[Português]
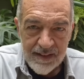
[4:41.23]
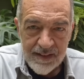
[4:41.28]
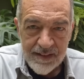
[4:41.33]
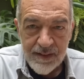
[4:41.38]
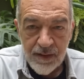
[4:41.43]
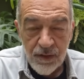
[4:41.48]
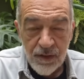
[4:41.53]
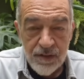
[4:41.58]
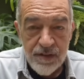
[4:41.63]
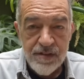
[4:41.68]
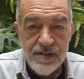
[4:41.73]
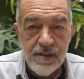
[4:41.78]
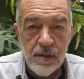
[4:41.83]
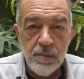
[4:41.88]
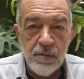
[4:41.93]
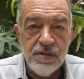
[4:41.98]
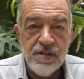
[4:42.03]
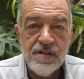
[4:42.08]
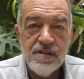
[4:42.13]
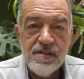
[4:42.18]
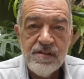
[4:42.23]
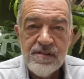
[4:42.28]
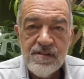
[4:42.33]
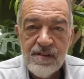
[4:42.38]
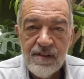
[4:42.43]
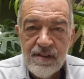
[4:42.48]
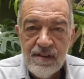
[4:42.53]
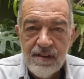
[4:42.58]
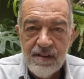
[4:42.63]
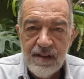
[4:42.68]
Então nós estamos em,
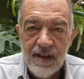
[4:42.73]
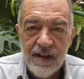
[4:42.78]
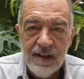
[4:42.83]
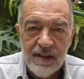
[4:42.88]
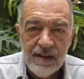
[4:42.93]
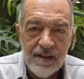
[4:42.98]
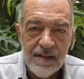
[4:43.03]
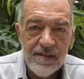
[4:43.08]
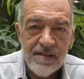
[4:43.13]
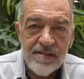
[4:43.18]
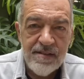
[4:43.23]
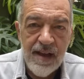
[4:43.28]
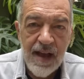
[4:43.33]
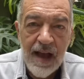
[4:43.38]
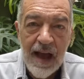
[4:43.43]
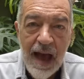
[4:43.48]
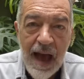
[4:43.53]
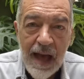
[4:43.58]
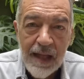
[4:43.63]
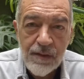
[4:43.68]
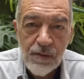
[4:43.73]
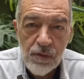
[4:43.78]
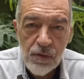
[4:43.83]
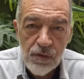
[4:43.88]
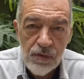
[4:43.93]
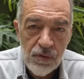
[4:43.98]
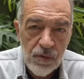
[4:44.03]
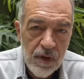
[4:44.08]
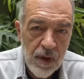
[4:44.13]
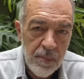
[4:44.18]
é,
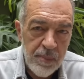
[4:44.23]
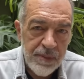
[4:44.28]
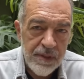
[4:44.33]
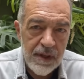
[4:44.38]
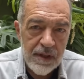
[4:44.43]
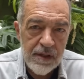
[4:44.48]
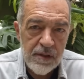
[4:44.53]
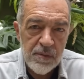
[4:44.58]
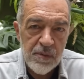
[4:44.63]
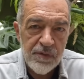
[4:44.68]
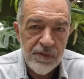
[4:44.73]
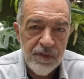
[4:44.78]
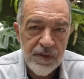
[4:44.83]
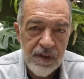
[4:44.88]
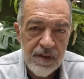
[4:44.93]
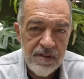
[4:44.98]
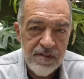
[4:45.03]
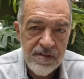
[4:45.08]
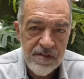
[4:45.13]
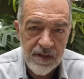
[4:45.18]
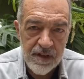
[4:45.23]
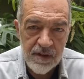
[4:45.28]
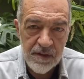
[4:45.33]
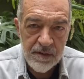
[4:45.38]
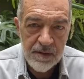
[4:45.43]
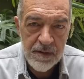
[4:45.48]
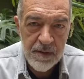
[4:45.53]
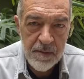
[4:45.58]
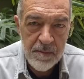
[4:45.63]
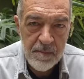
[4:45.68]
encerrados no capitalismo financeiro,
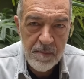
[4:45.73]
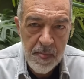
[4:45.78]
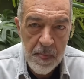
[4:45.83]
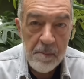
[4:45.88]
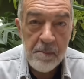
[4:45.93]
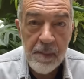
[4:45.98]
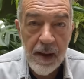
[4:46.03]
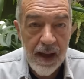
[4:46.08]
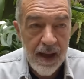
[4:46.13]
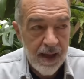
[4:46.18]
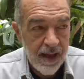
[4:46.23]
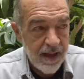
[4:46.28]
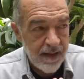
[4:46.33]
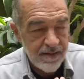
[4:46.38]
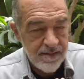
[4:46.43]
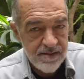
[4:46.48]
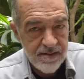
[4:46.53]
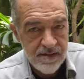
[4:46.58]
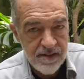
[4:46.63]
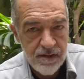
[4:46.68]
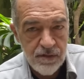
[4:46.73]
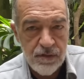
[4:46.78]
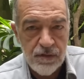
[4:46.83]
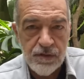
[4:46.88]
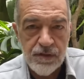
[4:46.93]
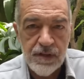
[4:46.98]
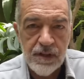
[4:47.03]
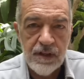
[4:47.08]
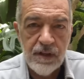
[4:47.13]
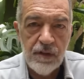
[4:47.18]
mas isso
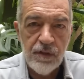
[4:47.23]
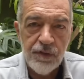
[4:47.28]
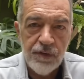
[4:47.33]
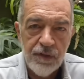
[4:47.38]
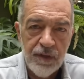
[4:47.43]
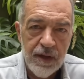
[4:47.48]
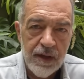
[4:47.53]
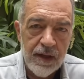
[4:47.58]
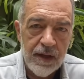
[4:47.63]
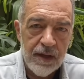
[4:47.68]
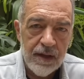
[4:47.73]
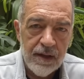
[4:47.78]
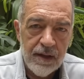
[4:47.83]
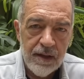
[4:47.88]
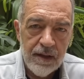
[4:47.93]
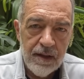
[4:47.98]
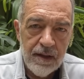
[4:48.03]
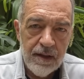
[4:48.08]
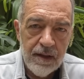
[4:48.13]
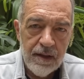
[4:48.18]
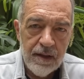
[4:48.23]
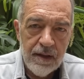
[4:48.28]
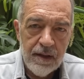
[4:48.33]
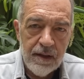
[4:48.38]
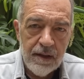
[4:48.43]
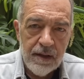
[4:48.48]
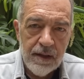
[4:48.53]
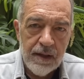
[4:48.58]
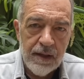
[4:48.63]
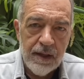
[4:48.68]
significa
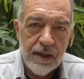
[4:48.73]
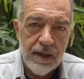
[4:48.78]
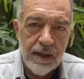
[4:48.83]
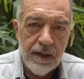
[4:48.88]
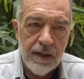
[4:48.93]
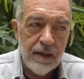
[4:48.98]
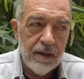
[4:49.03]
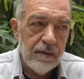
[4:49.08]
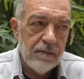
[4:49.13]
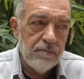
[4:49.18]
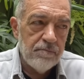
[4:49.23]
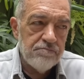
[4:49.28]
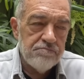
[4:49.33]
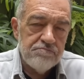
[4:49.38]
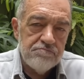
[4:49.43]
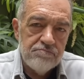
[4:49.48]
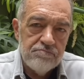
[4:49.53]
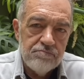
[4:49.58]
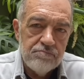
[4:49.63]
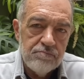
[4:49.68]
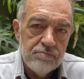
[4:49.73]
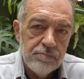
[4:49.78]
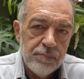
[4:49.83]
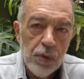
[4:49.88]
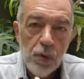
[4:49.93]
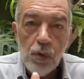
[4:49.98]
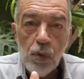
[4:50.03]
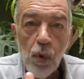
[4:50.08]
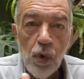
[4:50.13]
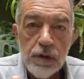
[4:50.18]
que
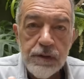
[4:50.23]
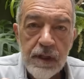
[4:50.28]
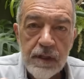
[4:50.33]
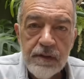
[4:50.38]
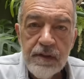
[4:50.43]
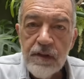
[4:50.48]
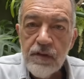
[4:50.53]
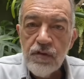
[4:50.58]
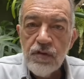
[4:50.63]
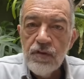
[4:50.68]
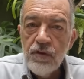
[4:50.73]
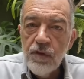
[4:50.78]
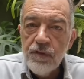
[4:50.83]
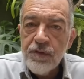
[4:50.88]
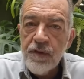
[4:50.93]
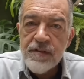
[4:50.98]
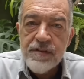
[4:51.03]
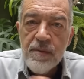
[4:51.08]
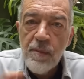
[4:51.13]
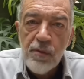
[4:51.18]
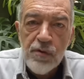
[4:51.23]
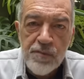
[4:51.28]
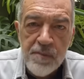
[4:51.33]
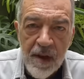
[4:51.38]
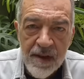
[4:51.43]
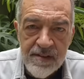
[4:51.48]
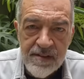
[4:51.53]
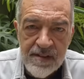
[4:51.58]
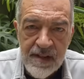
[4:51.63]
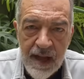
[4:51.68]
por conta disso não façamos
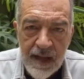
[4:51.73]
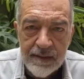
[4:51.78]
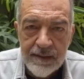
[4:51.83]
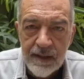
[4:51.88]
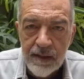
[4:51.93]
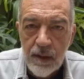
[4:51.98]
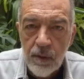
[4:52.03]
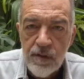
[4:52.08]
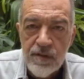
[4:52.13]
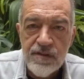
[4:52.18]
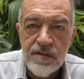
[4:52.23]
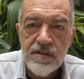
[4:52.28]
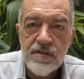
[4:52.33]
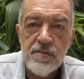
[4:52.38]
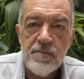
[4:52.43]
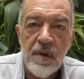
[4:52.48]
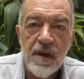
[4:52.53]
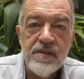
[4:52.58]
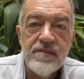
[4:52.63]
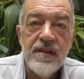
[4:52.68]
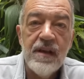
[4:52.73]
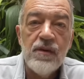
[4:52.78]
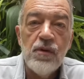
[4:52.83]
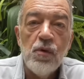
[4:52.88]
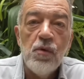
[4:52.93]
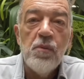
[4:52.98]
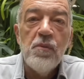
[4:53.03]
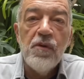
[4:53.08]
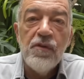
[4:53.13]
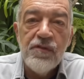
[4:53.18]
mais nada, não existe mais
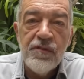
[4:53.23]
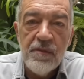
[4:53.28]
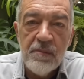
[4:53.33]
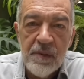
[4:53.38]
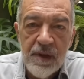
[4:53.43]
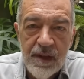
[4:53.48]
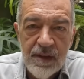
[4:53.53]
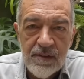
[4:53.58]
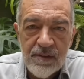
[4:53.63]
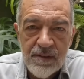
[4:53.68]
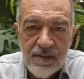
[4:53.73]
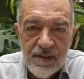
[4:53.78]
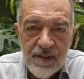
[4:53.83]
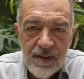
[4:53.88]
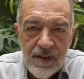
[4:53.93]
nenhum movimento